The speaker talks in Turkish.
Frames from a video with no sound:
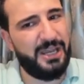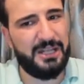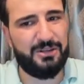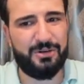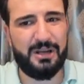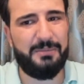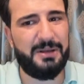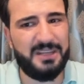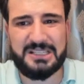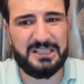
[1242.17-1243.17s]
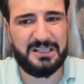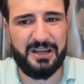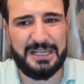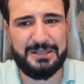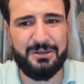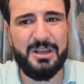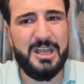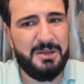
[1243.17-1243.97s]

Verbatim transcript: Ediyor. Ama nasıl kar ediyor?